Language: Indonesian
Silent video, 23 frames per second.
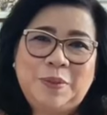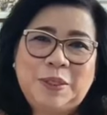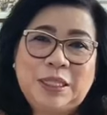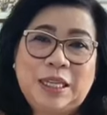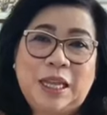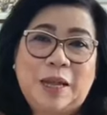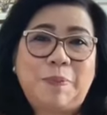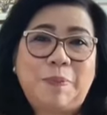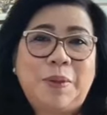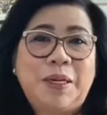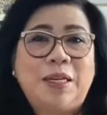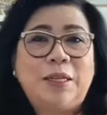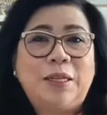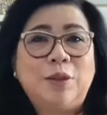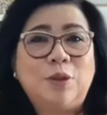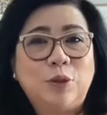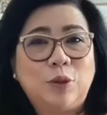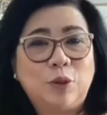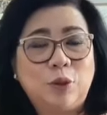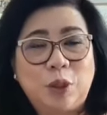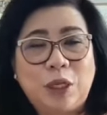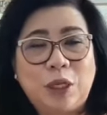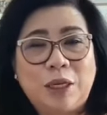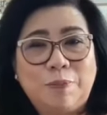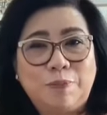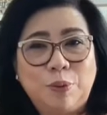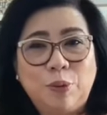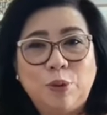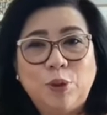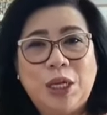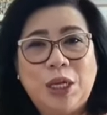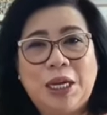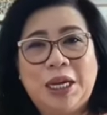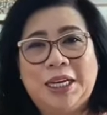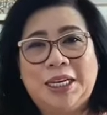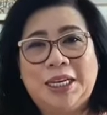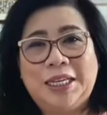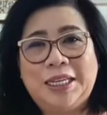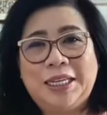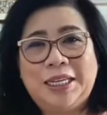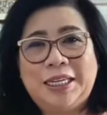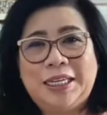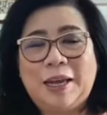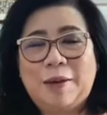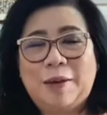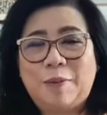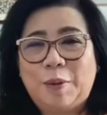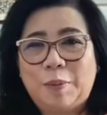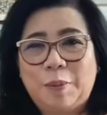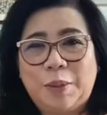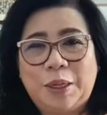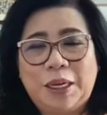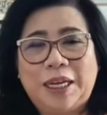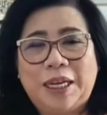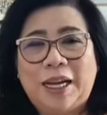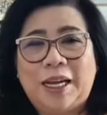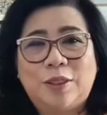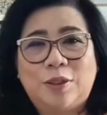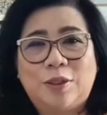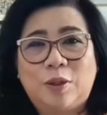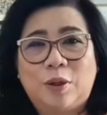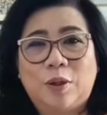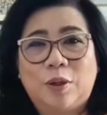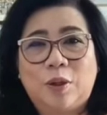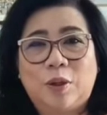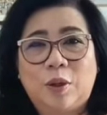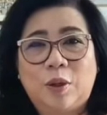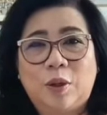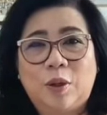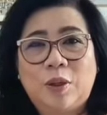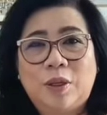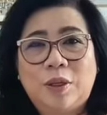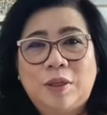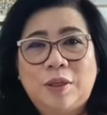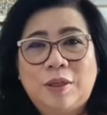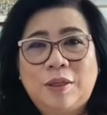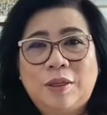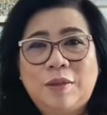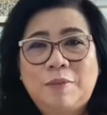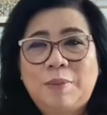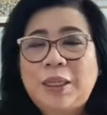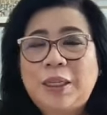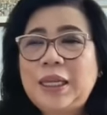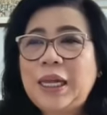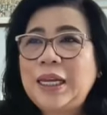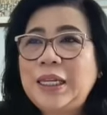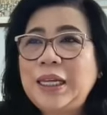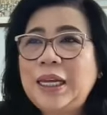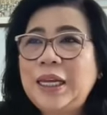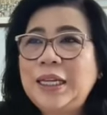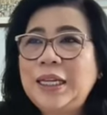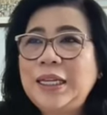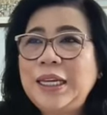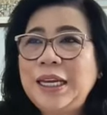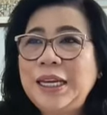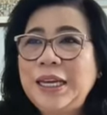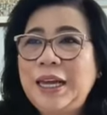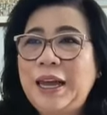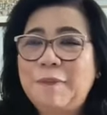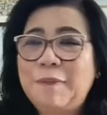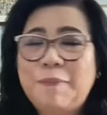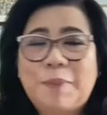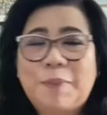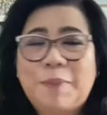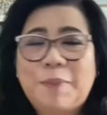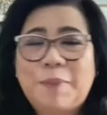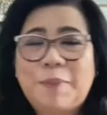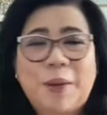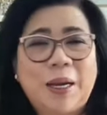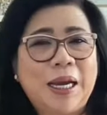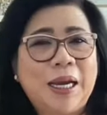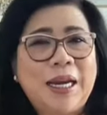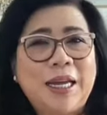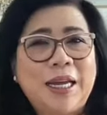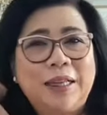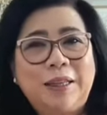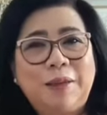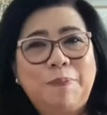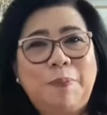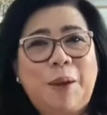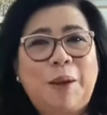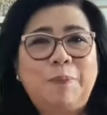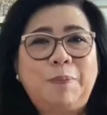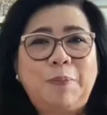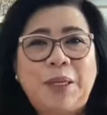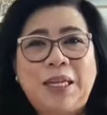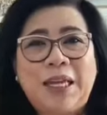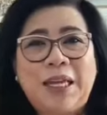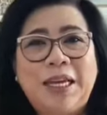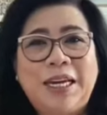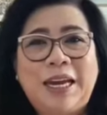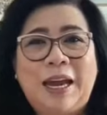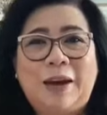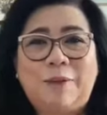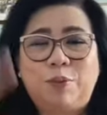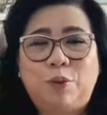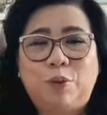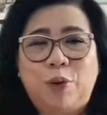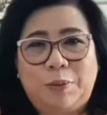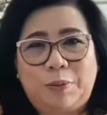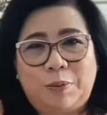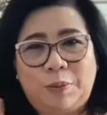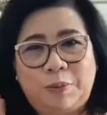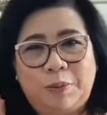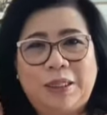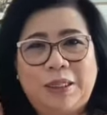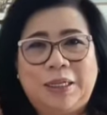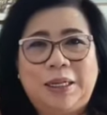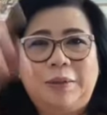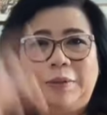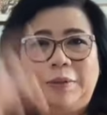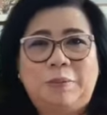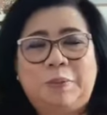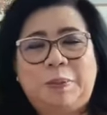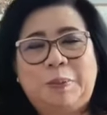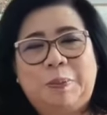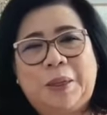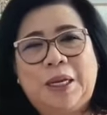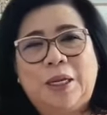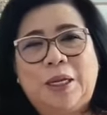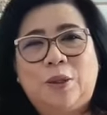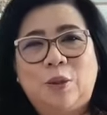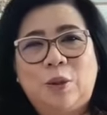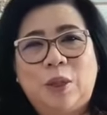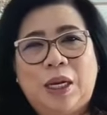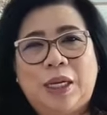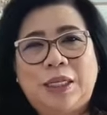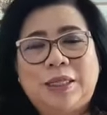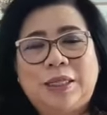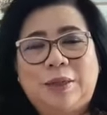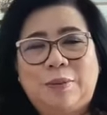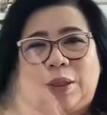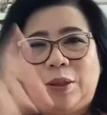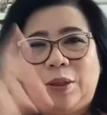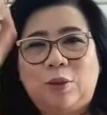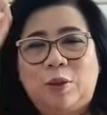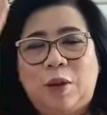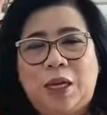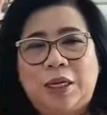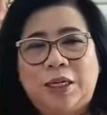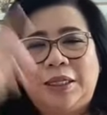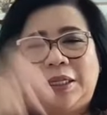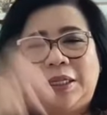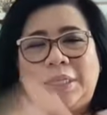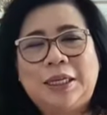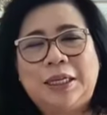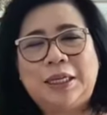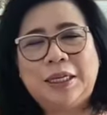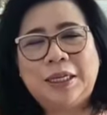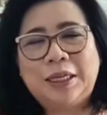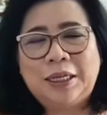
Tapi ini justru ibunya yang memberikan contoh. Pertanyaannya, apakah nanti papinya tidak buat diperhitungkan sama Tuhan di